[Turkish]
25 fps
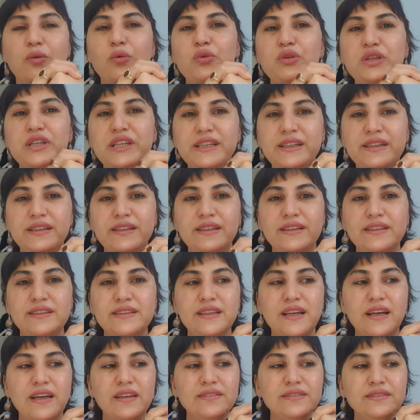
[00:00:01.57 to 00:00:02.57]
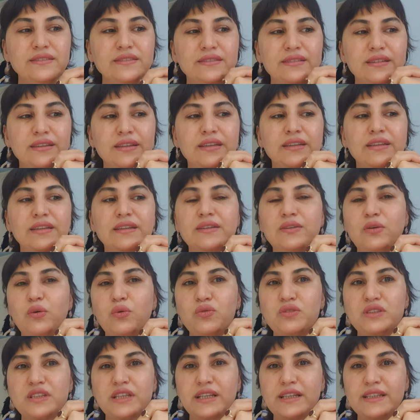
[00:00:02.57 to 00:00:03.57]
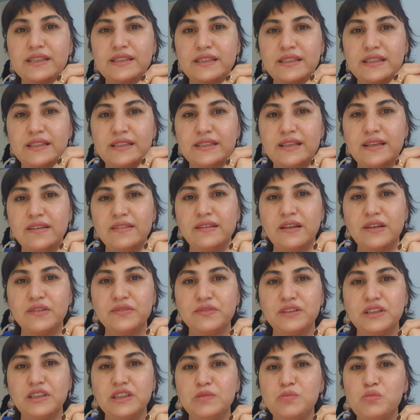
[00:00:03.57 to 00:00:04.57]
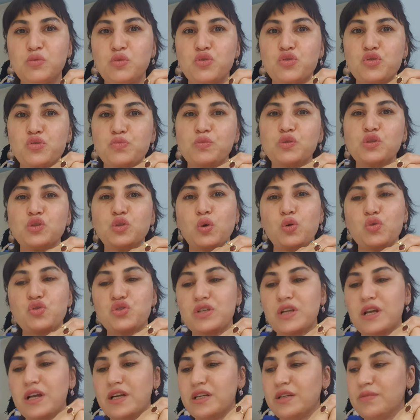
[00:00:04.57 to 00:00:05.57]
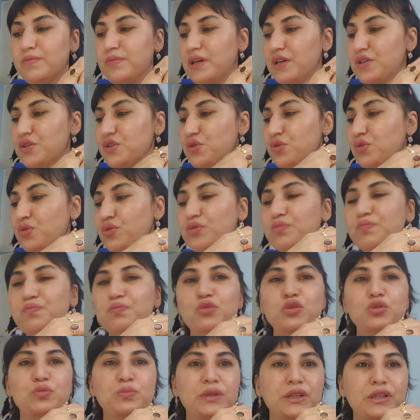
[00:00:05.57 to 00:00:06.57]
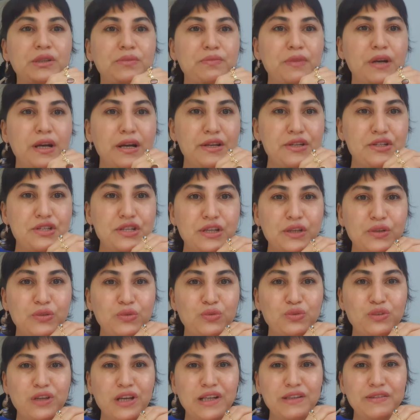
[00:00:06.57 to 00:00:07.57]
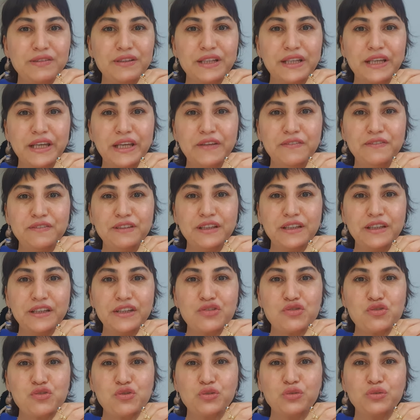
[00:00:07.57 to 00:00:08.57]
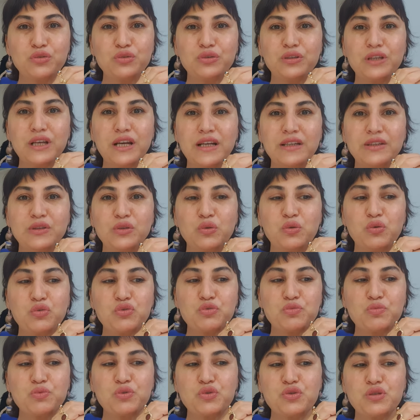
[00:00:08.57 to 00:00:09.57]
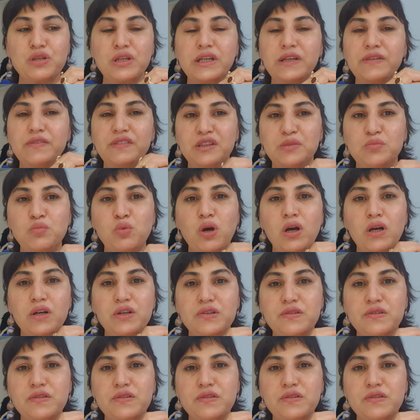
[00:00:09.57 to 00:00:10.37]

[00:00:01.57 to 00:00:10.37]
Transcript: 12 Nisan, 18 e, Nisan haftalık burcumuz koçlarla başlıyorum. Umarım her şey güzel ve keyifte geçiyordur değerli koç burçlar. Evet bu,